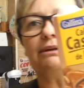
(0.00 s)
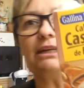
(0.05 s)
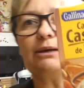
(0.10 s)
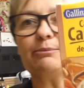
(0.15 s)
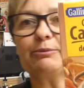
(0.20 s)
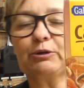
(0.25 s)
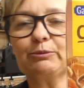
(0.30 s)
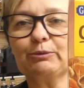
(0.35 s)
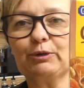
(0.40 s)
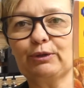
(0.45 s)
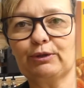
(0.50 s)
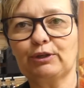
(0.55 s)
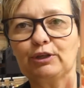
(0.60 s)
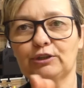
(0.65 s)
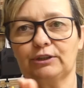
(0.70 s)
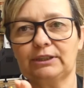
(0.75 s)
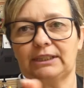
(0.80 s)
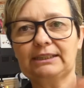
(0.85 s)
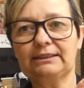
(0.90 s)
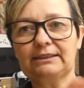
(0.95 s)
la
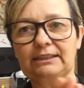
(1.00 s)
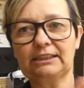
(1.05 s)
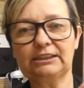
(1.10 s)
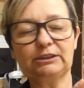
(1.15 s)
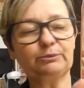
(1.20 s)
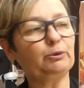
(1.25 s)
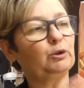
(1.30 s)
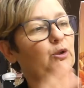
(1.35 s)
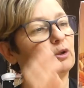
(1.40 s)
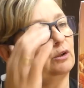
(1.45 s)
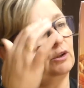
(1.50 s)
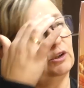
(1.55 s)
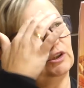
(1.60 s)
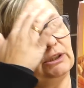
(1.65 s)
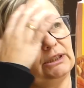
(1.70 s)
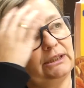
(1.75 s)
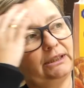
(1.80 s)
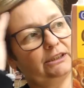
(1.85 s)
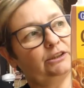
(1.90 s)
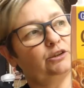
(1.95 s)
promoción de
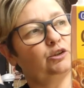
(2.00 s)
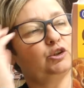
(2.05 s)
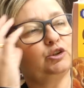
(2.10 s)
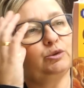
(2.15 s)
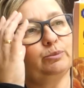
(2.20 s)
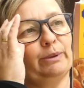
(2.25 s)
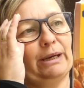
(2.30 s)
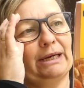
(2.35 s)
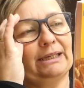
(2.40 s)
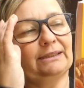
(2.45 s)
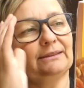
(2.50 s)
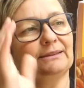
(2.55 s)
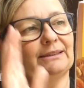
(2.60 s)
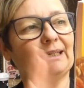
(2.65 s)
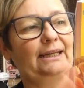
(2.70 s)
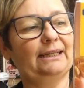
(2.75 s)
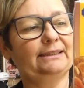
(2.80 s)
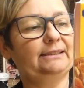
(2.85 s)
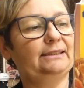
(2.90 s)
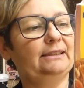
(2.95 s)
3x2 en estos packs
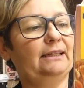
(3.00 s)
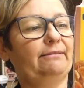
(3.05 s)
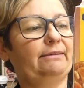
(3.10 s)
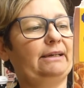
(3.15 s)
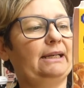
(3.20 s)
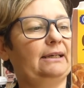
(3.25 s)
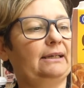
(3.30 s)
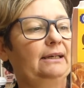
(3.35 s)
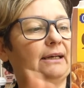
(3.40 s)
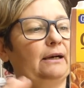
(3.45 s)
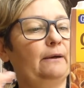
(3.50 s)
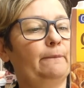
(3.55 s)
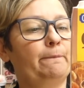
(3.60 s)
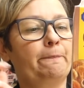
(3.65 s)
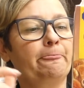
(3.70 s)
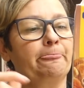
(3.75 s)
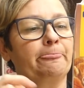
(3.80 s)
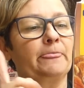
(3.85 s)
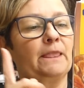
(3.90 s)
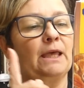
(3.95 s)
de gallina blanca.
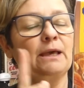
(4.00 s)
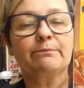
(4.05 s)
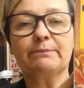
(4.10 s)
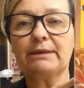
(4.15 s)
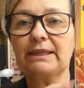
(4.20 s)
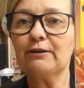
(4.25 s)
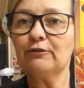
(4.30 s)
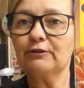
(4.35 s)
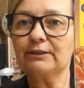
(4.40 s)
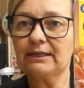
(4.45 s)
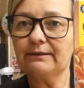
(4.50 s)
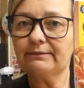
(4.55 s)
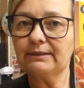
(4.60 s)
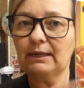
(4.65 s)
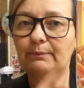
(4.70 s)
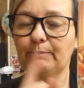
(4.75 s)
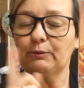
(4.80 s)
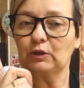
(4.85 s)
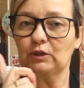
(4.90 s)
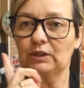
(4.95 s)
Me ha dado
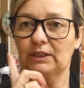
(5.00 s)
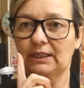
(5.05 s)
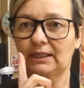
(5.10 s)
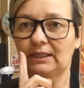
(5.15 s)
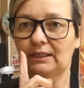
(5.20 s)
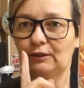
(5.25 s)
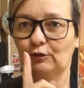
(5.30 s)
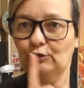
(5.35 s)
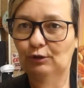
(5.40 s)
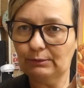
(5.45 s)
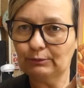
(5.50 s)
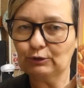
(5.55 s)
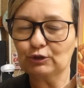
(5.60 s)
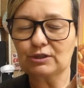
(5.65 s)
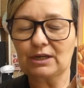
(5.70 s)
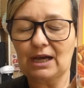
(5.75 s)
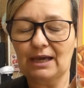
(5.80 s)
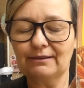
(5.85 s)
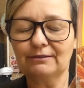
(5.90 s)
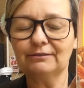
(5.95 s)
rabia porque lo he
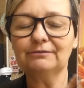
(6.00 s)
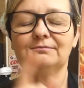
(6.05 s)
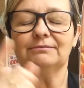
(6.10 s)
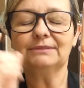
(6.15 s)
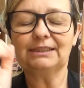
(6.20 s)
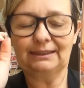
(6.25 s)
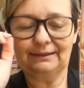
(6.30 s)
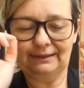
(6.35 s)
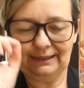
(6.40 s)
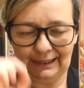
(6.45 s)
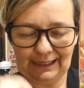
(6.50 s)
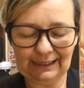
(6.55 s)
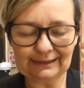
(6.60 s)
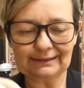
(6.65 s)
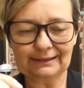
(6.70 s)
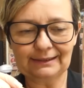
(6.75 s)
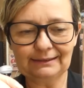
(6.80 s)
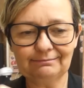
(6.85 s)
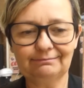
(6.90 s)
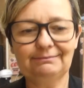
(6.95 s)
buscado, el de
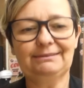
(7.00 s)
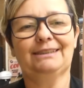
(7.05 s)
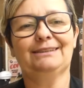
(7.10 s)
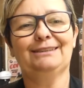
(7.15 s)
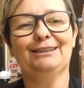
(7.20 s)
carne, que